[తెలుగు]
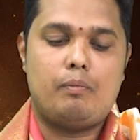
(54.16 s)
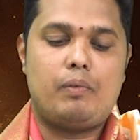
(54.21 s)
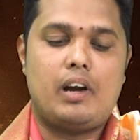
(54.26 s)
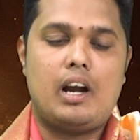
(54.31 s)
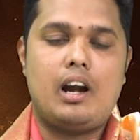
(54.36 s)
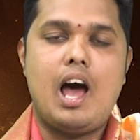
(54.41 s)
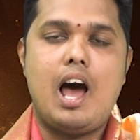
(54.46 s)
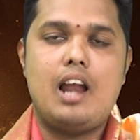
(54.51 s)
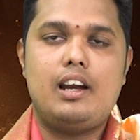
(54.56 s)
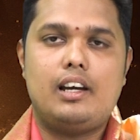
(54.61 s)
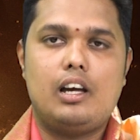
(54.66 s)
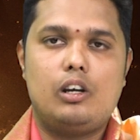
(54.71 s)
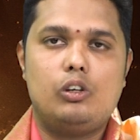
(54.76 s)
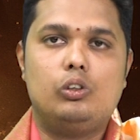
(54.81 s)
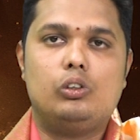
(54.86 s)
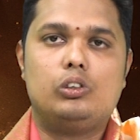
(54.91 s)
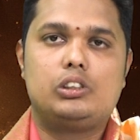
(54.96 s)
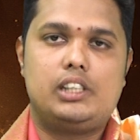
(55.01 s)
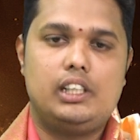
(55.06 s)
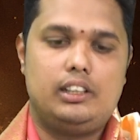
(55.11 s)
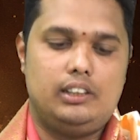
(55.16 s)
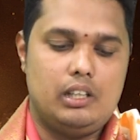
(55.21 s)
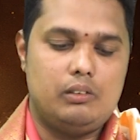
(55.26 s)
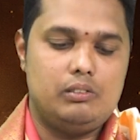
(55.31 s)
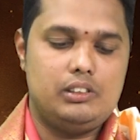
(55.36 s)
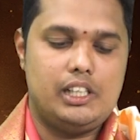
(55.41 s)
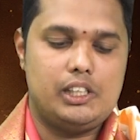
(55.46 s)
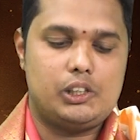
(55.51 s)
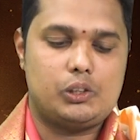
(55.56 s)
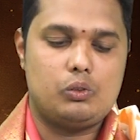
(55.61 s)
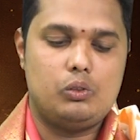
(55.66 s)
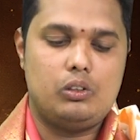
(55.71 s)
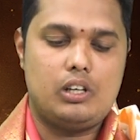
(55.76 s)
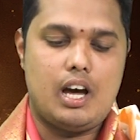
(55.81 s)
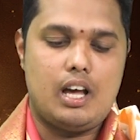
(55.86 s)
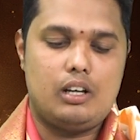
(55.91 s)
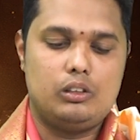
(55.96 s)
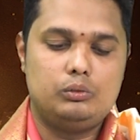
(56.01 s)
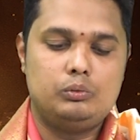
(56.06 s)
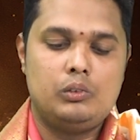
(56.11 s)
ప్రణాళికలు సిద్ధం
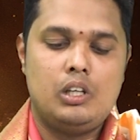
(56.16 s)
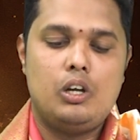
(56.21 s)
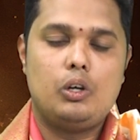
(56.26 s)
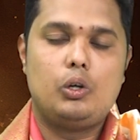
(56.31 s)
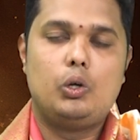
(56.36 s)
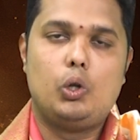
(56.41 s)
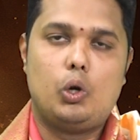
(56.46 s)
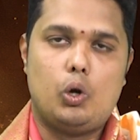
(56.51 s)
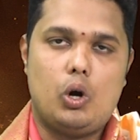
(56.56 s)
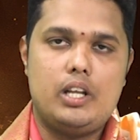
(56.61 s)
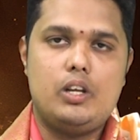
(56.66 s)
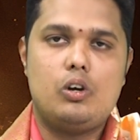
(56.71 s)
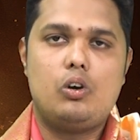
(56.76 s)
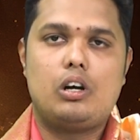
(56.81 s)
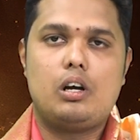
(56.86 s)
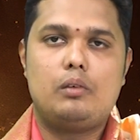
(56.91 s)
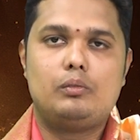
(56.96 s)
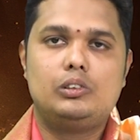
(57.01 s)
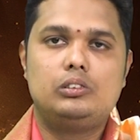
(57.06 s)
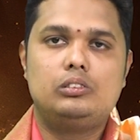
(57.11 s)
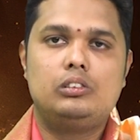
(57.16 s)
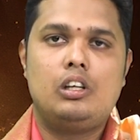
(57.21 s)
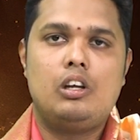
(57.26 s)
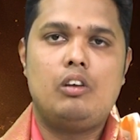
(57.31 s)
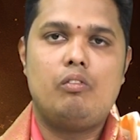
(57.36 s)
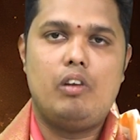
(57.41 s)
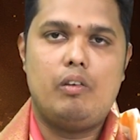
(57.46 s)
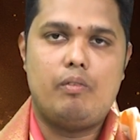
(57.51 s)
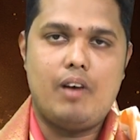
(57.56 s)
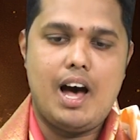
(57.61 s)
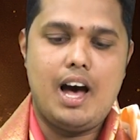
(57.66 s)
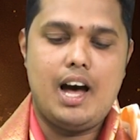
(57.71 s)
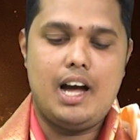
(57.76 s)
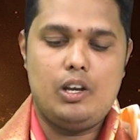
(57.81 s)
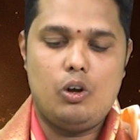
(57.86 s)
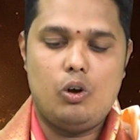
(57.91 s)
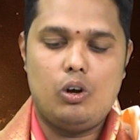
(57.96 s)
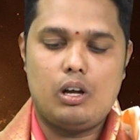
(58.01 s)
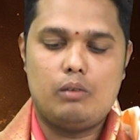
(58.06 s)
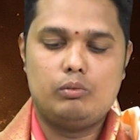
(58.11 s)
చేసుకుంటారు గృహయోగము వివాహ
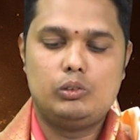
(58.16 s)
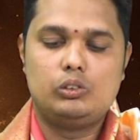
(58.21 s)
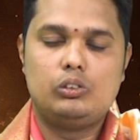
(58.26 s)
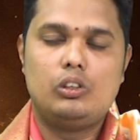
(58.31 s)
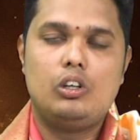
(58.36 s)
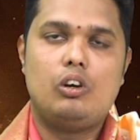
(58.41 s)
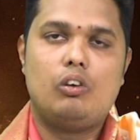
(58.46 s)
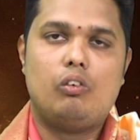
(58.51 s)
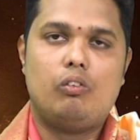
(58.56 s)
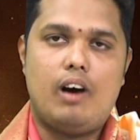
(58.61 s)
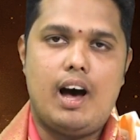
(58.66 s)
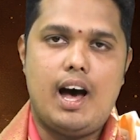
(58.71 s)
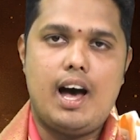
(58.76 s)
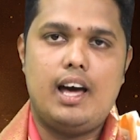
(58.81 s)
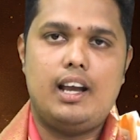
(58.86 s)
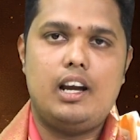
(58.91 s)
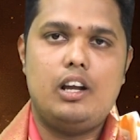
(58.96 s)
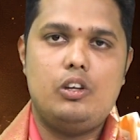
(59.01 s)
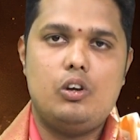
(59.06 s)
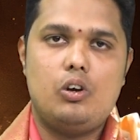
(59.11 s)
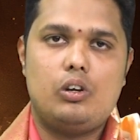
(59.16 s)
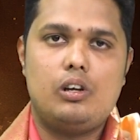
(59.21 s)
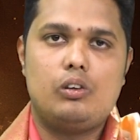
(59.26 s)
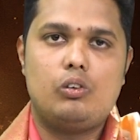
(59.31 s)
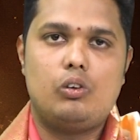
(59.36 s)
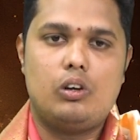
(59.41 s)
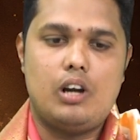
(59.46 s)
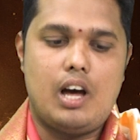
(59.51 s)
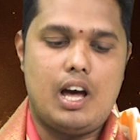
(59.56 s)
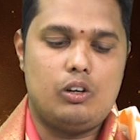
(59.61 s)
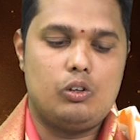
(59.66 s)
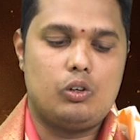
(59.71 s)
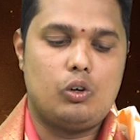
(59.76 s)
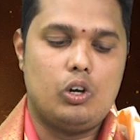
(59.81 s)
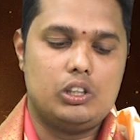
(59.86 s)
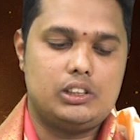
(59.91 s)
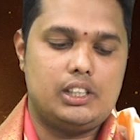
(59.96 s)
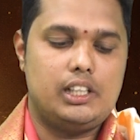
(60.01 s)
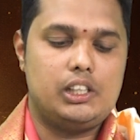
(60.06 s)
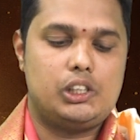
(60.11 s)
యోగము వాహన యోగం కూడాను
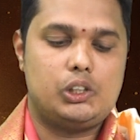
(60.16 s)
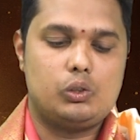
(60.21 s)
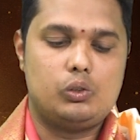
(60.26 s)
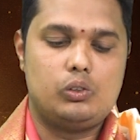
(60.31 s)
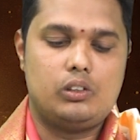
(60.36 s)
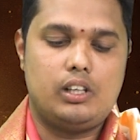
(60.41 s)
గోచరిస్తూ